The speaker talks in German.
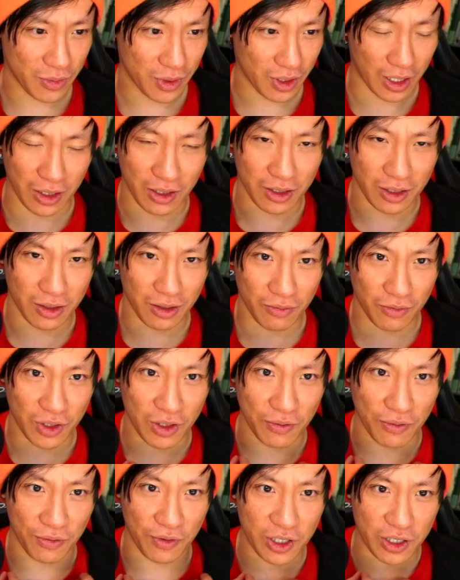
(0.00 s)
äh, wie
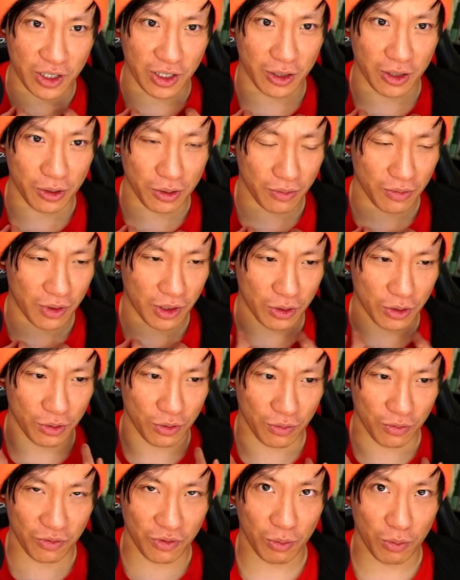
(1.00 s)
eine Fliege aus.
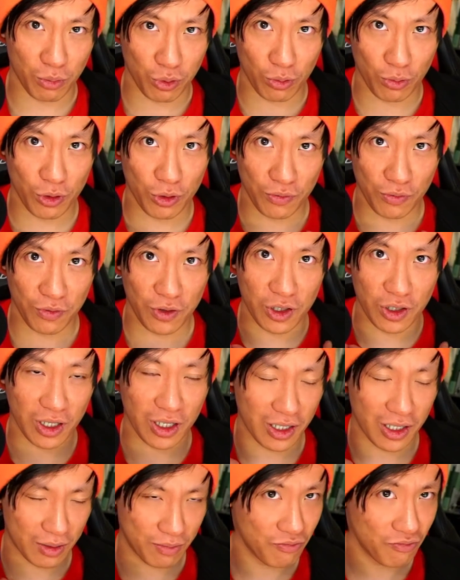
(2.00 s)
Also wenn Pokémon eine Fliege
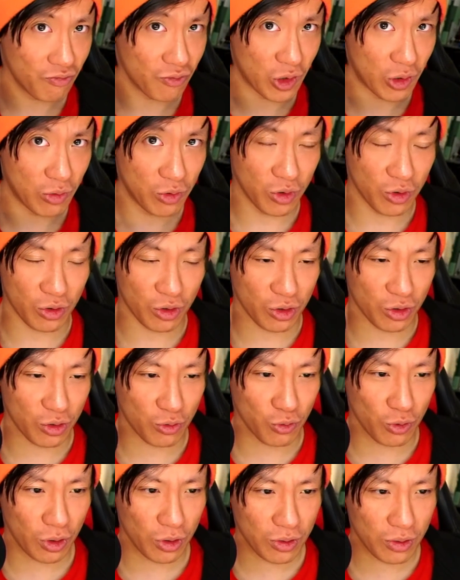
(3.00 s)
haben, sieht richtig
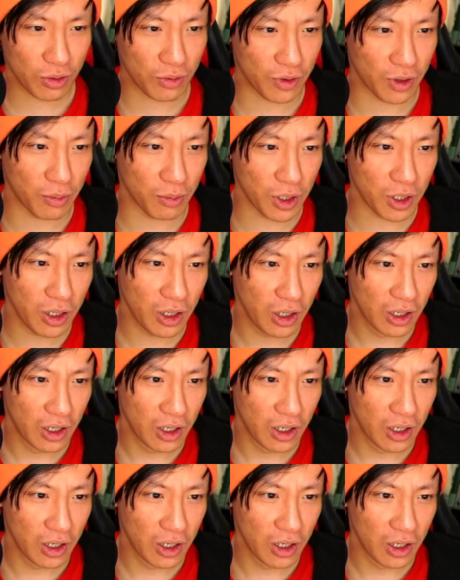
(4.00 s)
gut aus, gefällt mir.